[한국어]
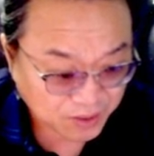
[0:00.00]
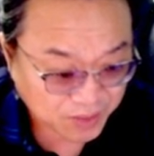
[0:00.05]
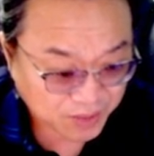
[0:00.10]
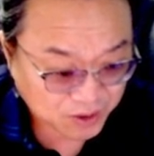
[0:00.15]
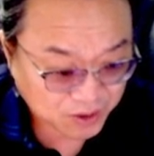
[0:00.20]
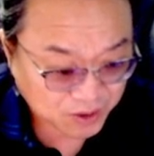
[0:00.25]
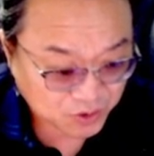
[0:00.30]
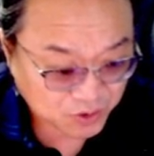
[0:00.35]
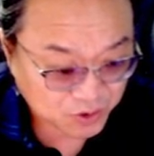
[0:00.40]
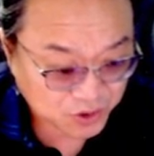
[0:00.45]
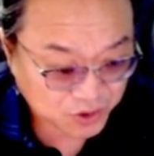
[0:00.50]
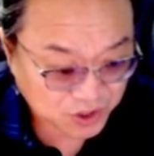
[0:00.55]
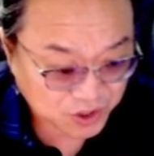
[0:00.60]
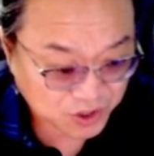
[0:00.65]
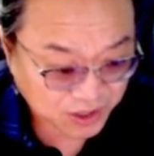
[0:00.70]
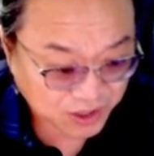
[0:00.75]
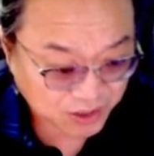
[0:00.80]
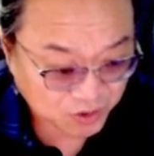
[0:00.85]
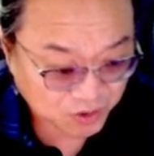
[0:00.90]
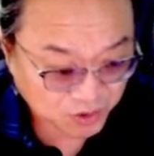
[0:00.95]
여기
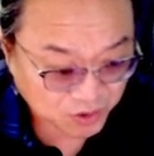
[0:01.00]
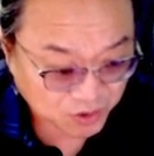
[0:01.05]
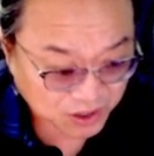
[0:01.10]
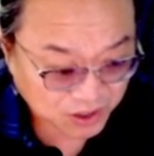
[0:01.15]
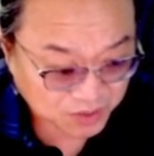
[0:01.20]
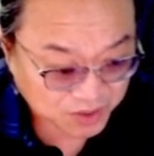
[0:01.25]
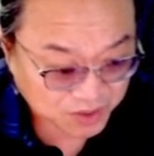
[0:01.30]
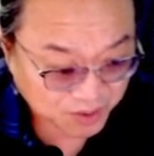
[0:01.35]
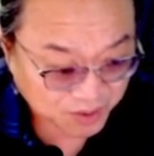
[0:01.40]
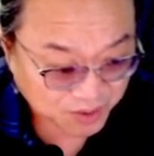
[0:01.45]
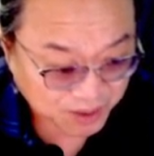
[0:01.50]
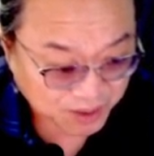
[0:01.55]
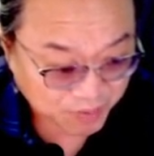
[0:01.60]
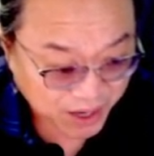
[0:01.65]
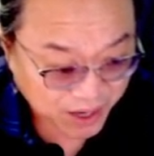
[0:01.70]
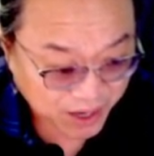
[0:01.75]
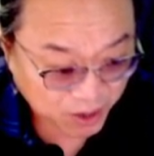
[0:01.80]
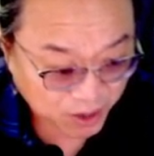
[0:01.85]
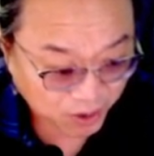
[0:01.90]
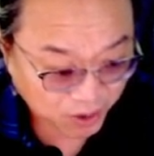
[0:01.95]
매수 기간이 좀
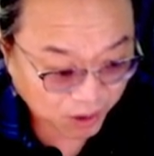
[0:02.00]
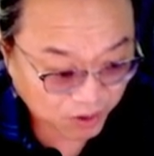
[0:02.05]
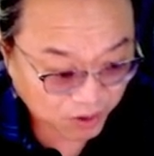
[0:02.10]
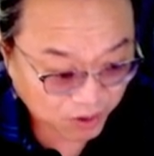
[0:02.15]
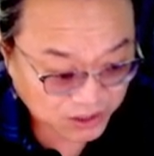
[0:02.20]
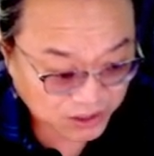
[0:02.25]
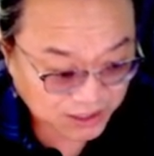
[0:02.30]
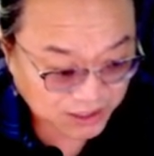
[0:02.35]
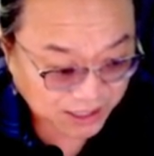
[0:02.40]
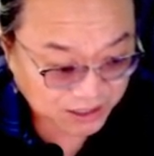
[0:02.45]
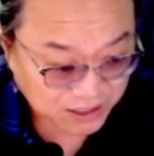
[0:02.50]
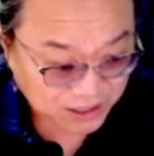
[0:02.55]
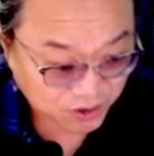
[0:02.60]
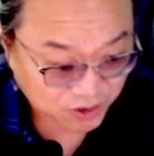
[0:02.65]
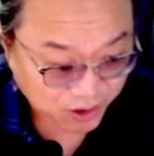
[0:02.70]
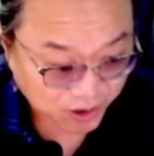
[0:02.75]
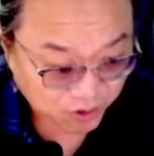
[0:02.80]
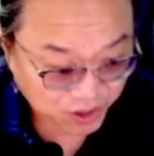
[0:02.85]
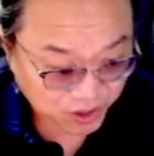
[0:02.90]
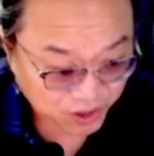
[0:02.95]
들었습니다만 매도가 훨씬
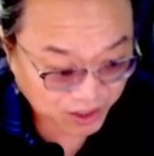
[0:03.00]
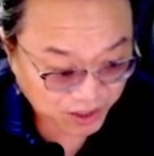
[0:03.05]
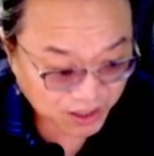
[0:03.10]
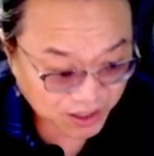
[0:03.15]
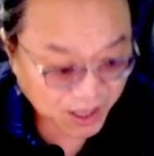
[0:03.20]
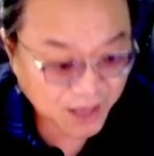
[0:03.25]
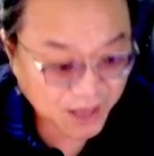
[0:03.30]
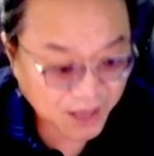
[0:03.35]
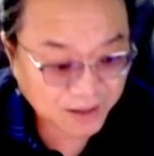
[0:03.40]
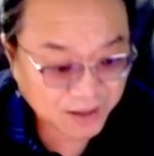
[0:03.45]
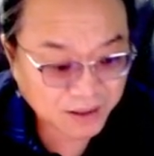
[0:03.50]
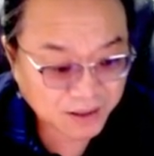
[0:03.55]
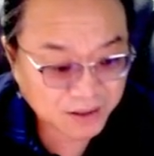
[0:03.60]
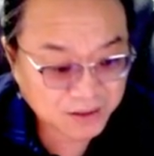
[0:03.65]
강하죠, 외국인.